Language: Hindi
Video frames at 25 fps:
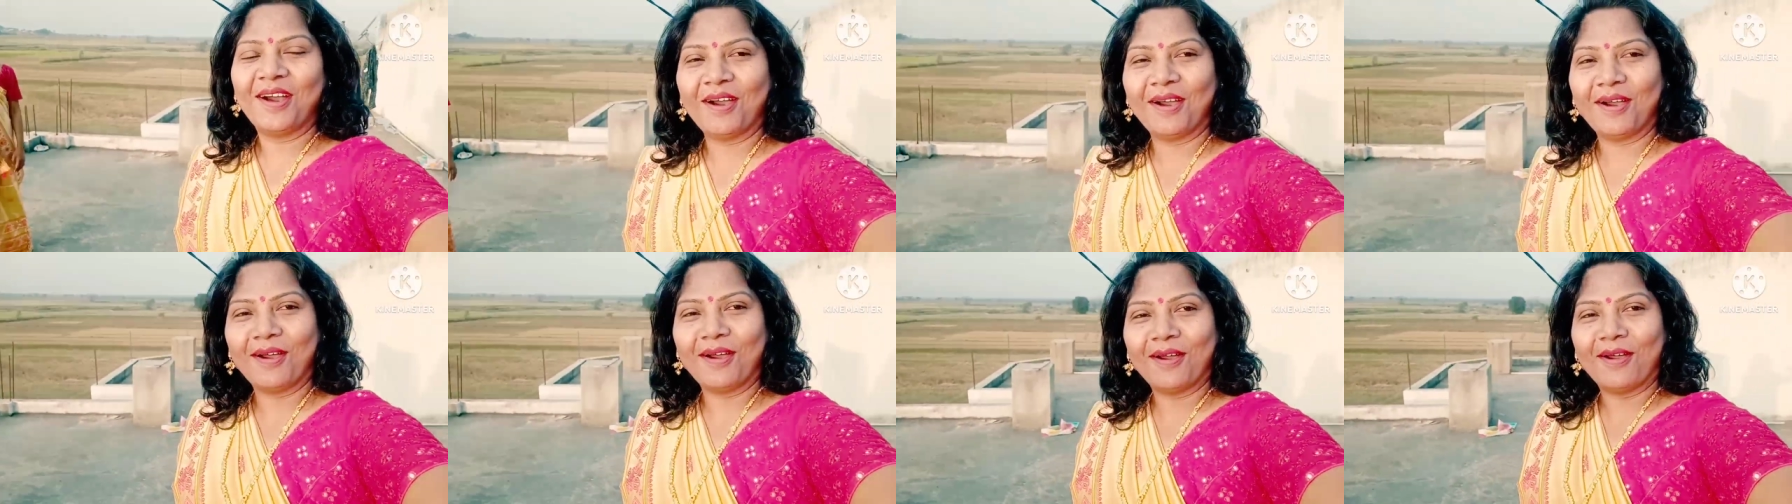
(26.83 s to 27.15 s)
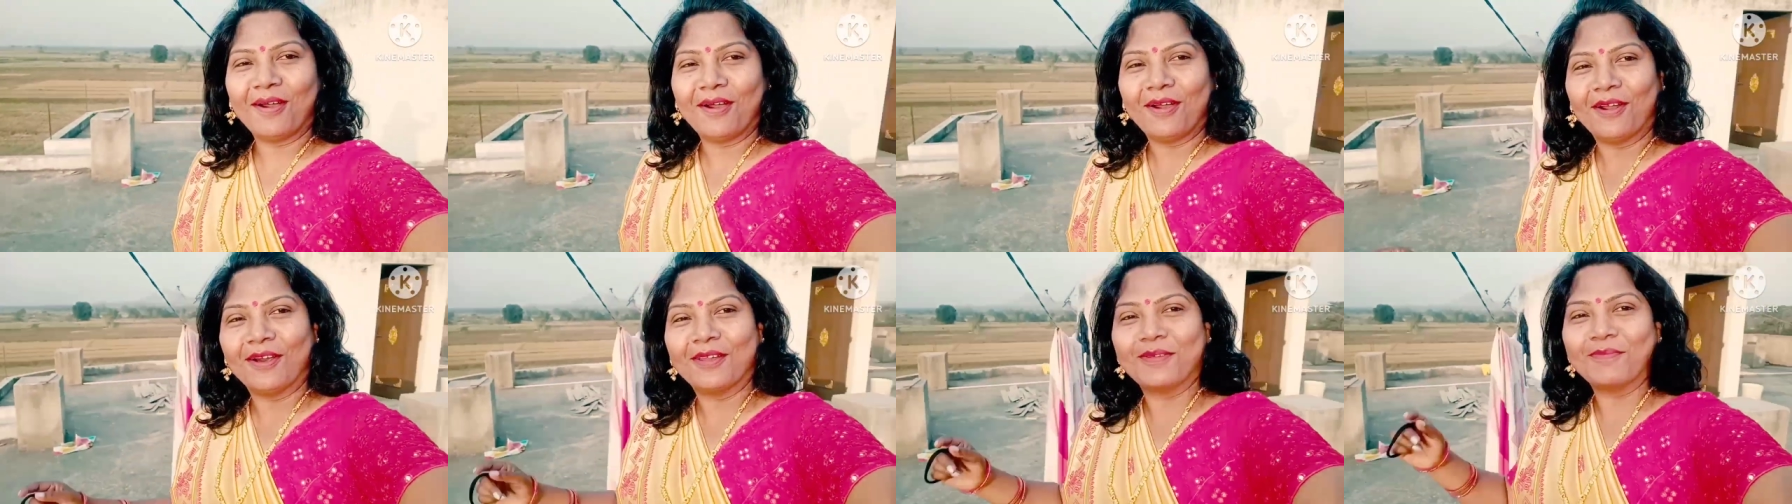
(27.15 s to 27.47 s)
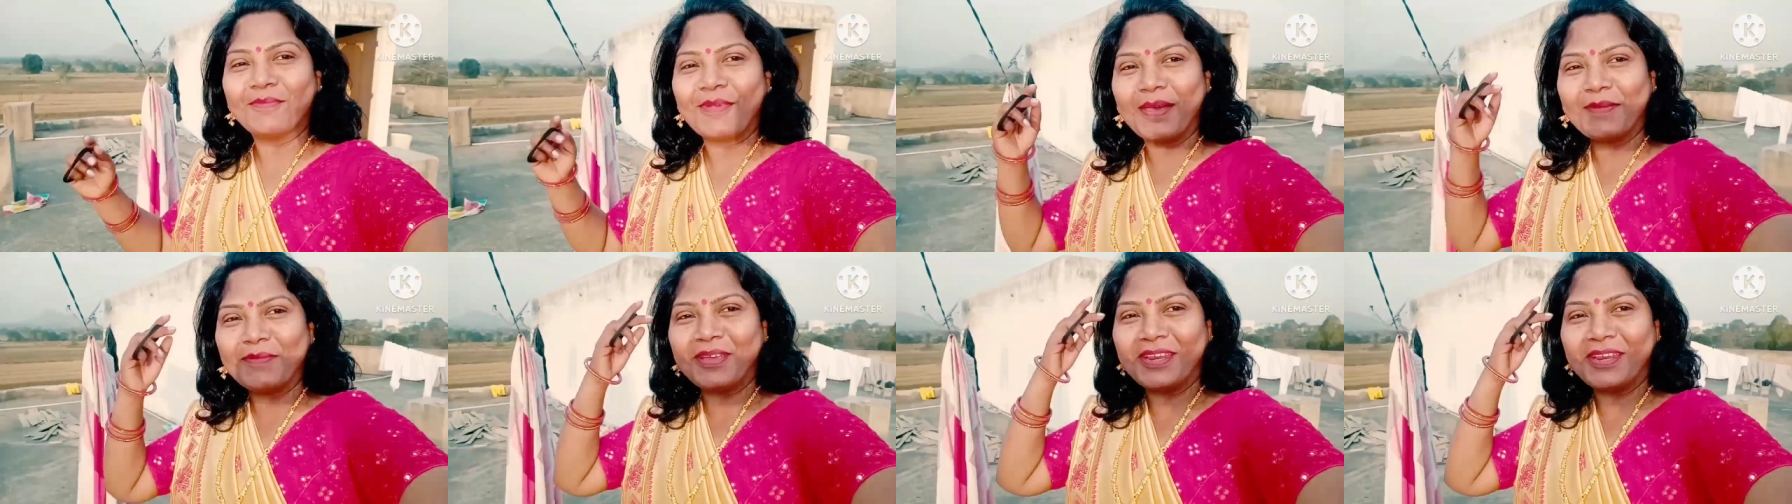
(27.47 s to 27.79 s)
और
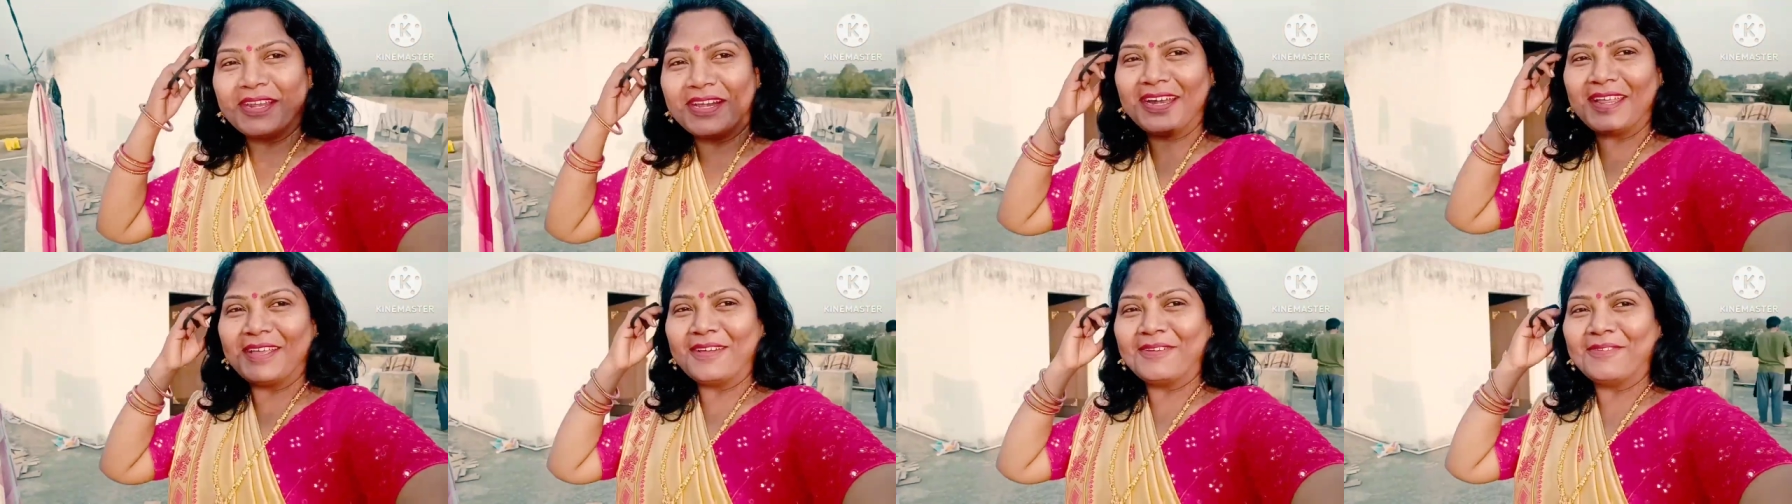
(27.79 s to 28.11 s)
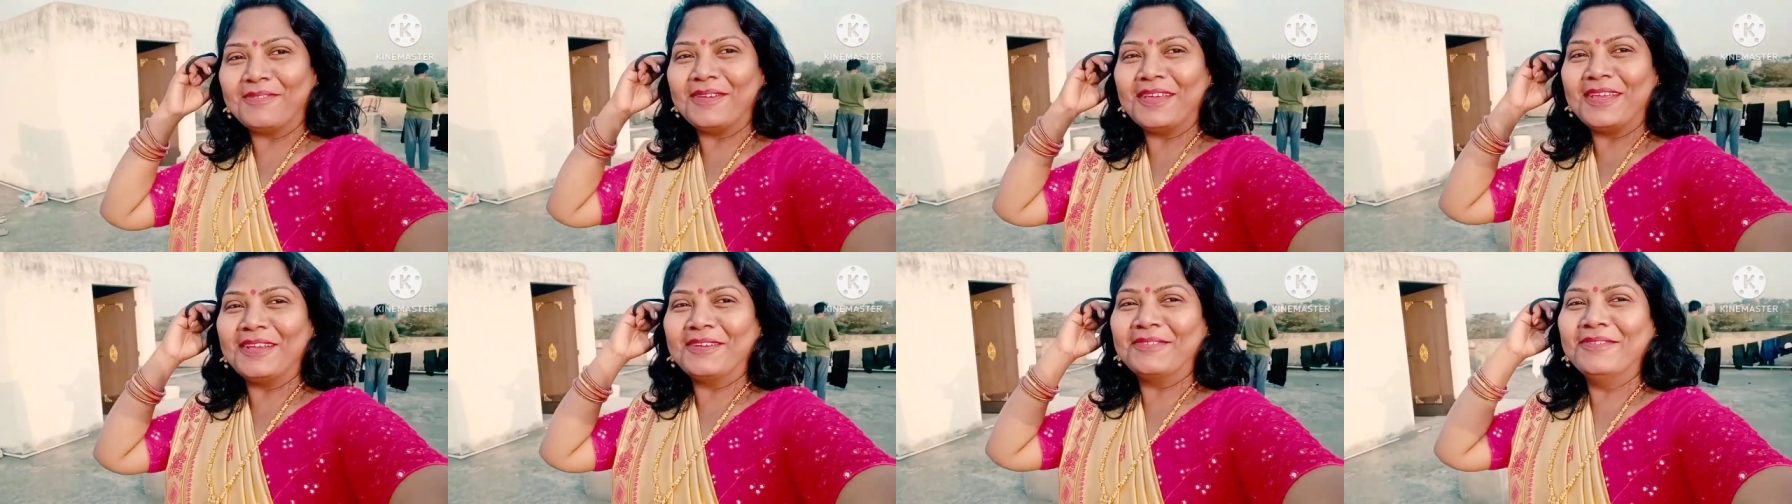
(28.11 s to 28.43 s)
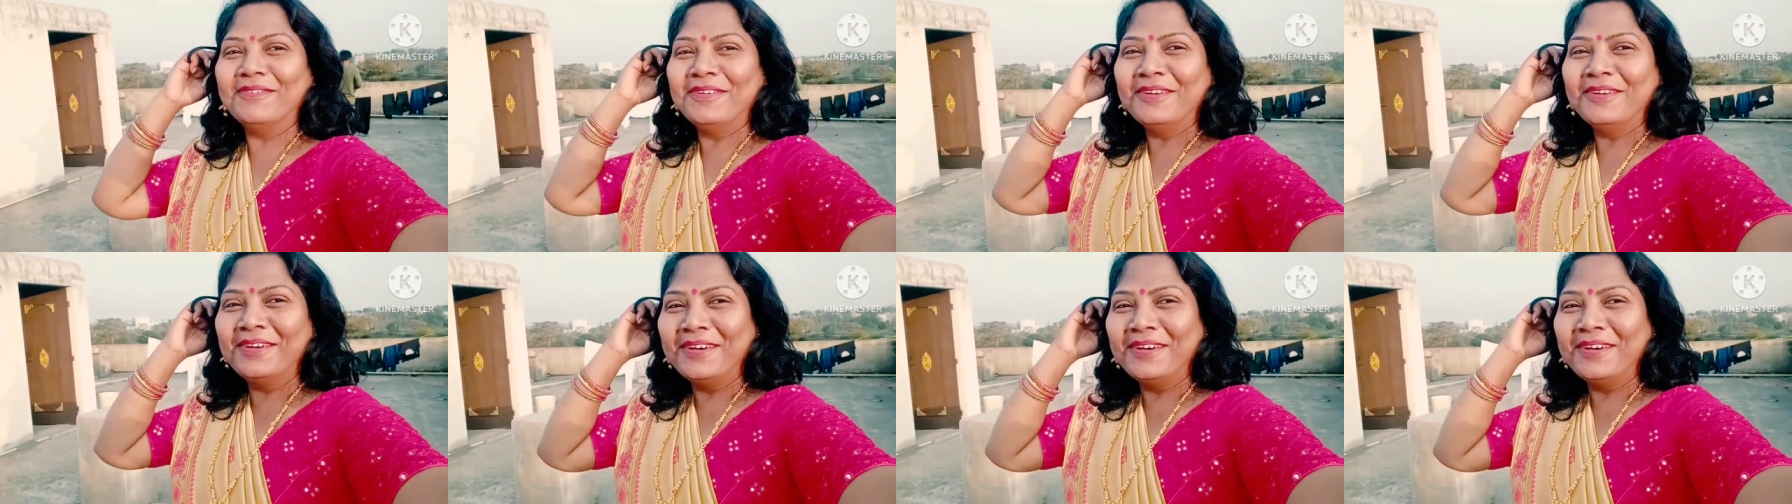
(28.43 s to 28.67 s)
मैं भी रेडी हुई हूँ